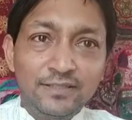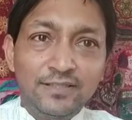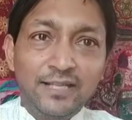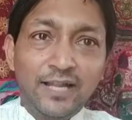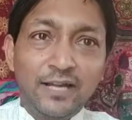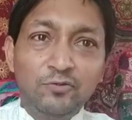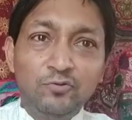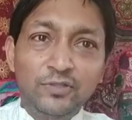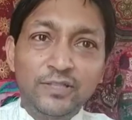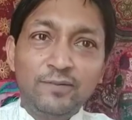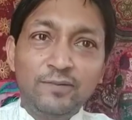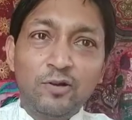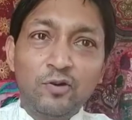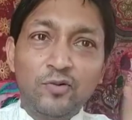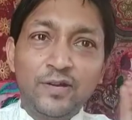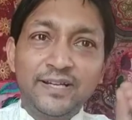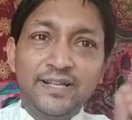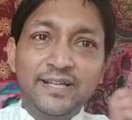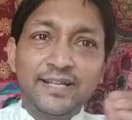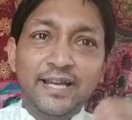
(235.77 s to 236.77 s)
লাড্ডু দিয়ে
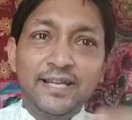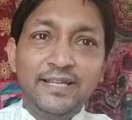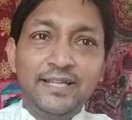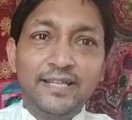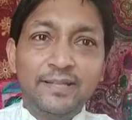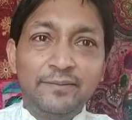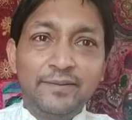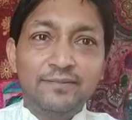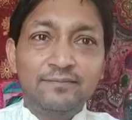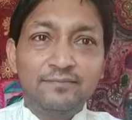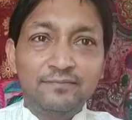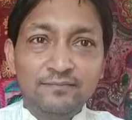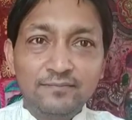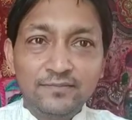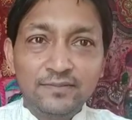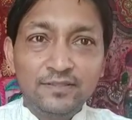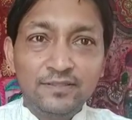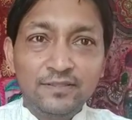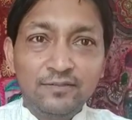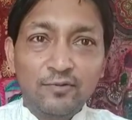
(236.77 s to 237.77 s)
ভগবানকে খাইয়ে দেবেন
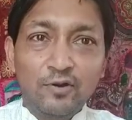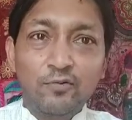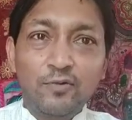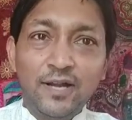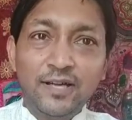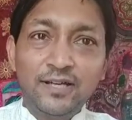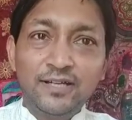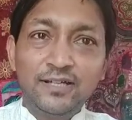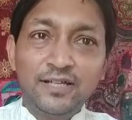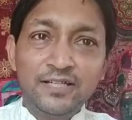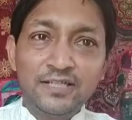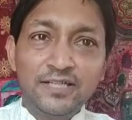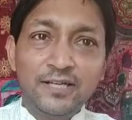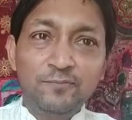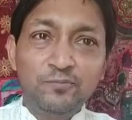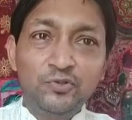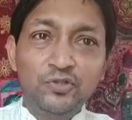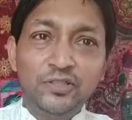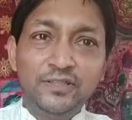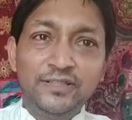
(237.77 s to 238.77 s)
ভগবান গণেশের
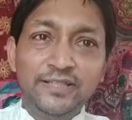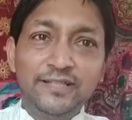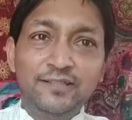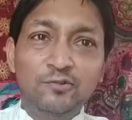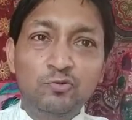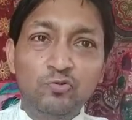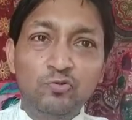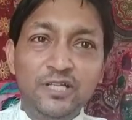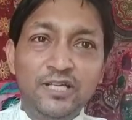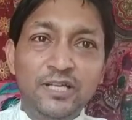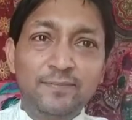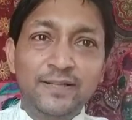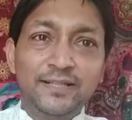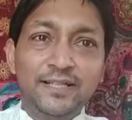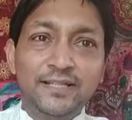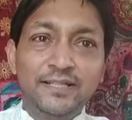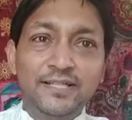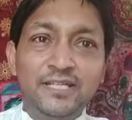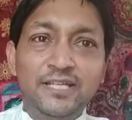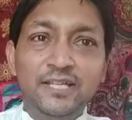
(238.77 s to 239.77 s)
পুজোতে তুলসী পাতা
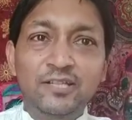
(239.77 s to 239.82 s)
নিষিদ্ধ